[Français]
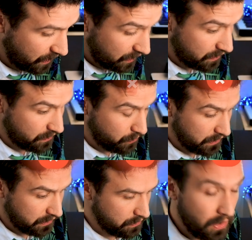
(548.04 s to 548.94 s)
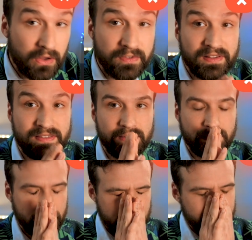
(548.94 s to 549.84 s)
Ah oui Non, c'était
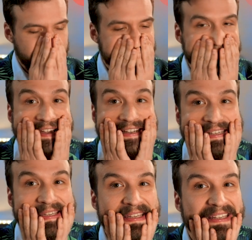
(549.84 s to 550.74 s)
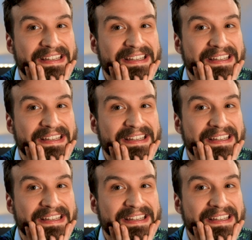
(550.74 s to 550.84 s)
le 5